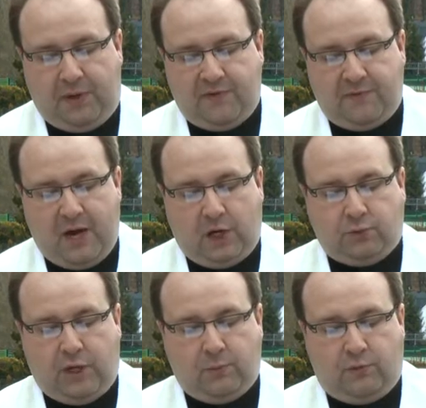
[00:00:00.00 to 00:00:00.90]
pisma,
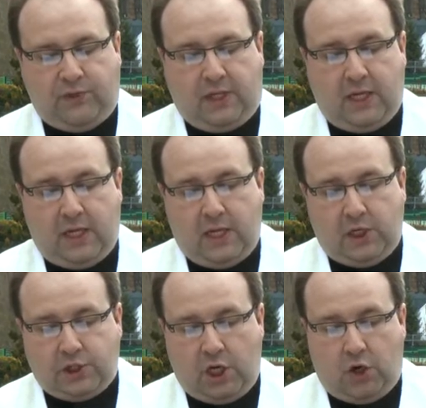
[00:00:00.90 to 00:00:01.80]
które mówi,
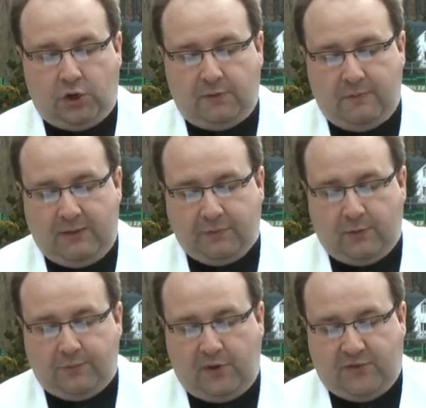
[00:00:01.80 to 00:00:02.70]
że on ma
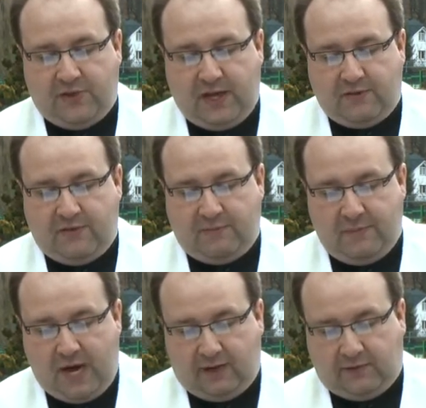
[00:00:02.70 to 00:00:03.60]
powstać z
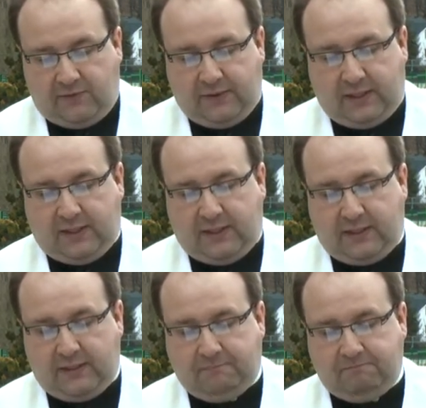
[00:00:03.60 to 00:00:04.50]
martwych.